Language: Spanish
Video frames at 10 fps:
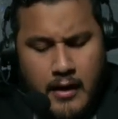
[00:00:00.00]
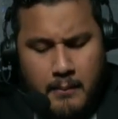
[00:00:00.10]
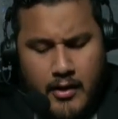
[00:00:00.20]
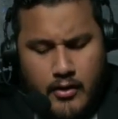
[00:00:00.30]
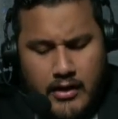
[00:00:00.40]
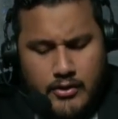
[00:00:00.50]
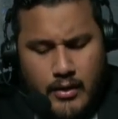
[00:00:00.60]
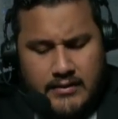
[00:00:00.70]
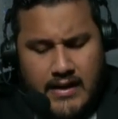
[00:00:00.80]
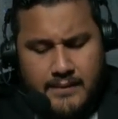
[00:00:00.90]
mejorando
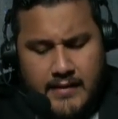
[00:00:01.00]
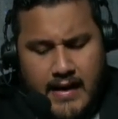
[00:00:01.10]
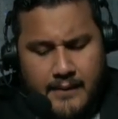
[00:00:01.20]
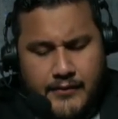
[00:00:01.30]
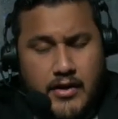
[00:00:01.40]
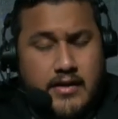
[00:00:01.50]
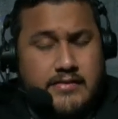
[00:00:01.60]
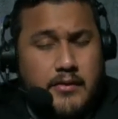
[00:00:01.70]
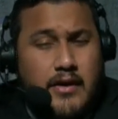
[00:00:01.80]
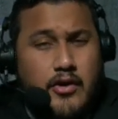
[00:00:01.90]
bastante. Anterior a eso
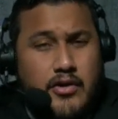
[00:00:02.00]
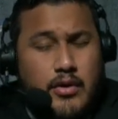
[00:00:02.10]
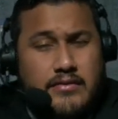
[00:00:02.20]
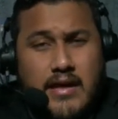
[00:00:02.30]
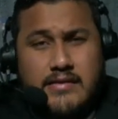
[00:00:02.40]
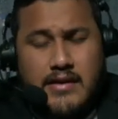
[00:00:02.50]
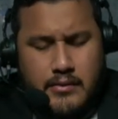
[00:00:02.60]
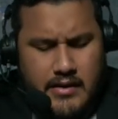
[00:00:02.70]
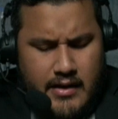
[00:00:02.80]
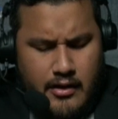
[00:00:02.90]
había corrido Steak, se
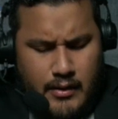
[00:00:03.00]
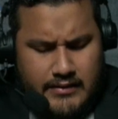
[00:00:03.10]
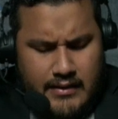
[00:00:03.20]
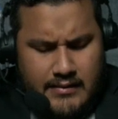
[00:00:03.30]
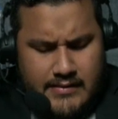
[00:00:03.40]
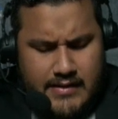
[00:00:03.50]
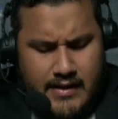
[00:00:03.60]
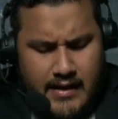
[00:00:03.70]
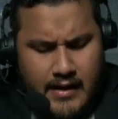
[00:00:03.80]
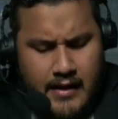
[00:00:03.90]
había llegado bastante
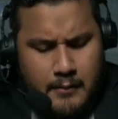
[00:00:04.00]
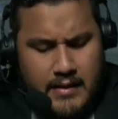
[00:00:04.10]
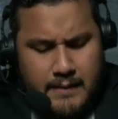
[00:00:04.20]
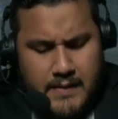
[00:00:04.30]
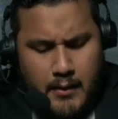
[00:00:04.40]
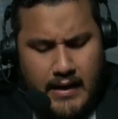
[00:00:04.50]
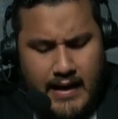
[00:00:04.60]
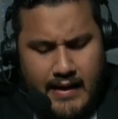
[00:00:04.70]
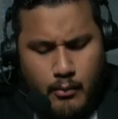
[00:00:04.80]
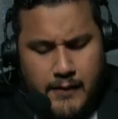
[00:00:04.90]
cerca, bien
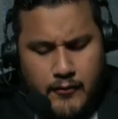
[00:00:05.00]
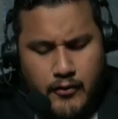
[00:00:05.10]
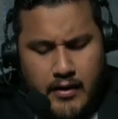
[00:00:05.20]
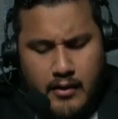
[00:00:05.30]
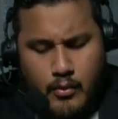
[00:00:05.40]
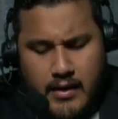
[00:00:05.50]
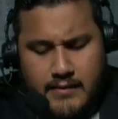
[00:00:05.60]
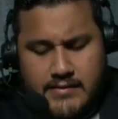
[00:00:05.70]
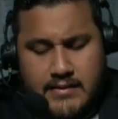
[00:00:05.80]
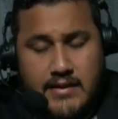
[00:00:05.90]
trabajada, cuatro en
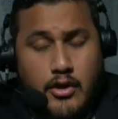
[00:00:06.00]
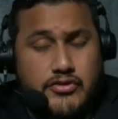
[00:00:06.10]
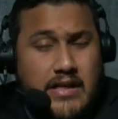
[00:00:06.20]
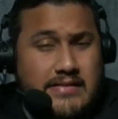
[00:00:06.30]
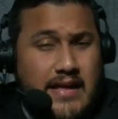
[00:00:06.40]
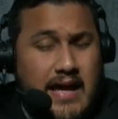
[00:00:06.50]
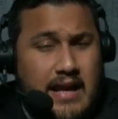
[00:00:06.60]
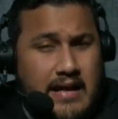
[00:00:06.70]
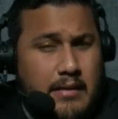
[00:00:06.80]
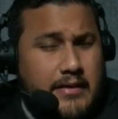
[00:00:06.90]
47-2 y al sacar
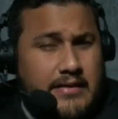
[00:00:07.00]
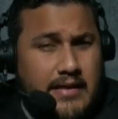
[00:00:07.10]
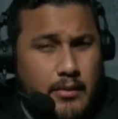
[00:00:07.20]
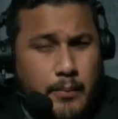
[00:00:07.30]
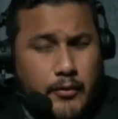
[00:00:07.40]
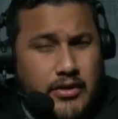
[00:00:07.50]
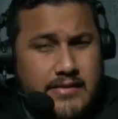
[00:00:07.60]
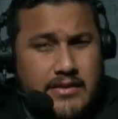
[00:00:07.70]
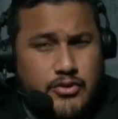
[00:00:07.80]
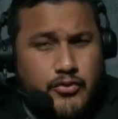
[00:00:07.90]
la grama esta yegua potencia su